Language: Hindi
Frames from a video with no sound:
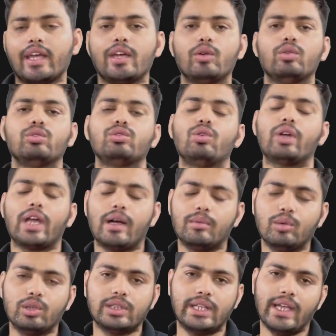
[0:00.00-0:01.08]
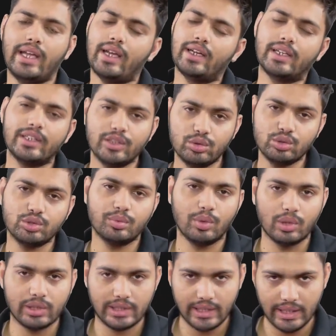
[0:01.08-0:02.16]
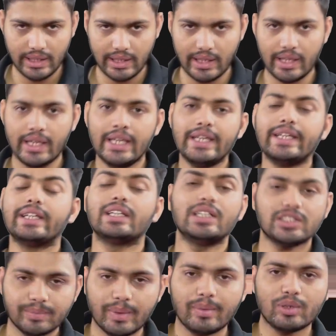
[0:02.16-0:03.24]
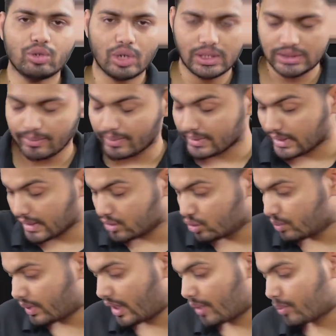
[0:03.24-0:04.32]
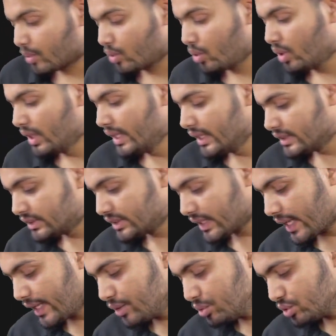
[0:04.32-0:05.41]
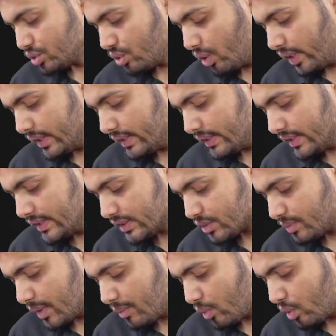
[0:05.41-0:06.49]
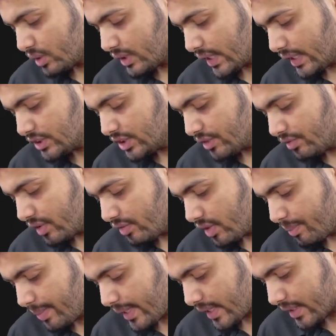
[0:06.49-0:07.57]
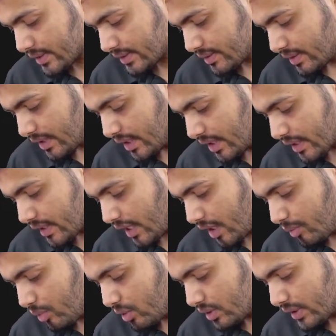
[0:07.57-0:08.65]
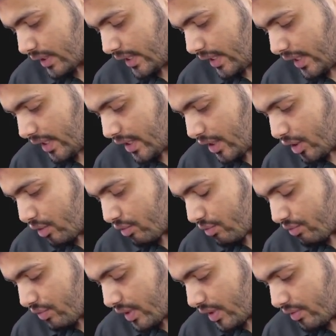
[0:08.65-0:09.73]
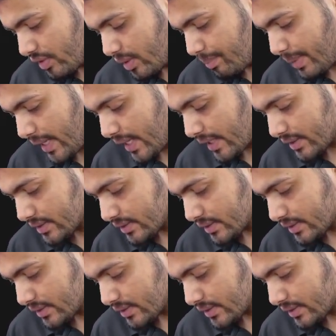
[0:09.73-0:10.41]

उनको क्या बोलते हैं अंडयूज बोलते हैं इंग्लिश में भी थोड़ा सा बता दूं मैं आपको जरायूज को इंग्लिश में बोलते हैं जी वीवी पेरस क्या बोलते हैं वीवी पेरस